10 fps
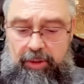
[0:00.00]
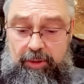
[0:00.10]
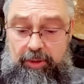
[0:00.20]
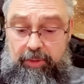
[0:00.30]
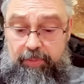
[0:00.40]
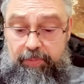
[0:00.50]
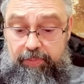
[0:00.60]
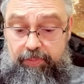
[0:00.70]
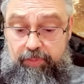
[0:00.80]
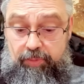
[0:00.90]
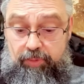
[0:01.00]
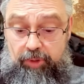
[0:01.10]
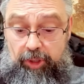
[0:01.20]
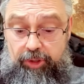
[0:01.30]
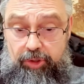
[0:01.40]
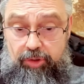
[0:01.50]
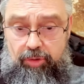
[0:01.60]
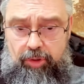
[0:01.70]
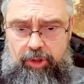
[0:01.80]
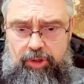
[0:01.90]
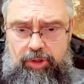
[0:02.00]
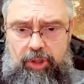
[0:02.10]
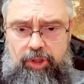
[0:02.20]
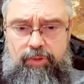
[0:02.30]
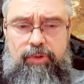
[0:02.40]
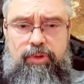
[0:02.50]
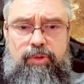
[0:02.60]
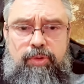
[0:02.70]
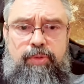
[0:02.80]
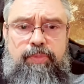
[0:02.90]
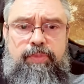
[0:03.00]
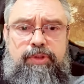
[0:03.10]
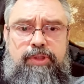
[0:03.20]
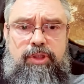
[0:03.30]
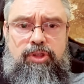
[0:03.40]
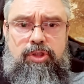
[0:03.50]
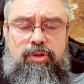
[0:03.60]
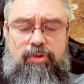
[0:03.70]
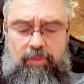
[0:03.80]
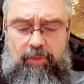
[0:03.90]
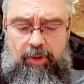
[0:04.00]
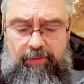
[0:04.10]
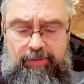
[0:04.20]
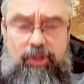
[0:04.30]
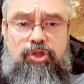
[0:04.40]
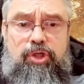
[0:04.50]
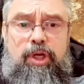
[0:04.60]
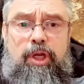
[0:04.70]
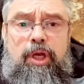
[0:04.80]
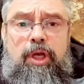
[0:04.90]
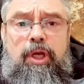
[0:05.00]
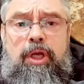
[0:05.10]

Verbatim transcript: А, ну, дальше, что дальше? Дальше э, персонажи, которые меня встречали,